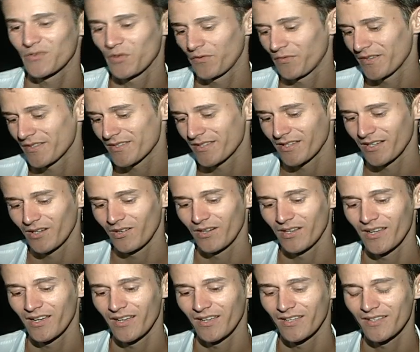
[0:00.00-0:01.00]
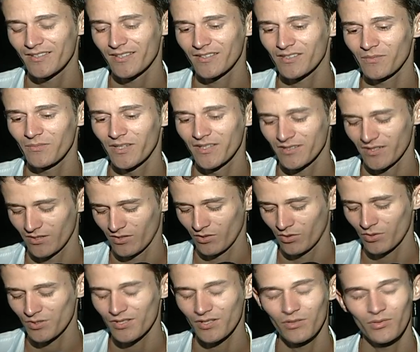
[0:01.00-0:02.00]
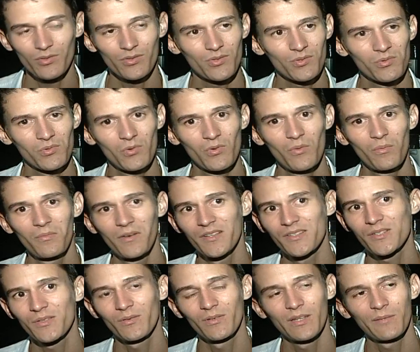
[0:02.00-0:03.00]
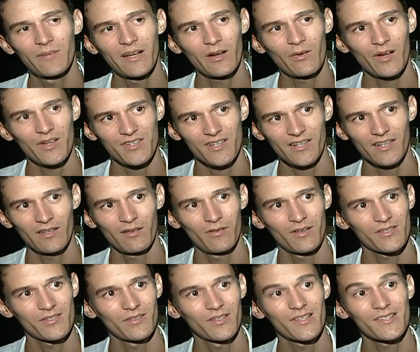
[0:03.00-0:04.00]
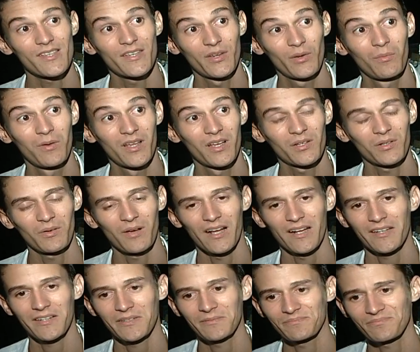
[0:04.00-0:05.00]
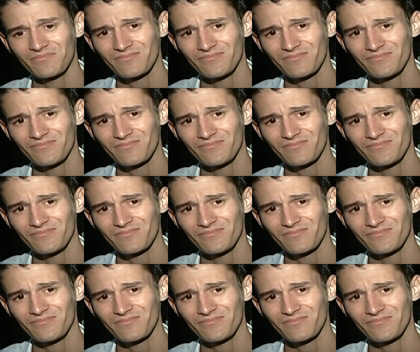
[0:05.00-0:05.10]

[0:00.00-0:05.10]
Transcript: gente foi fazer agora recentemente Cruzeiro do Sul, Mancio Lima, Guajará no Amazonas e Rio Branco no Acre.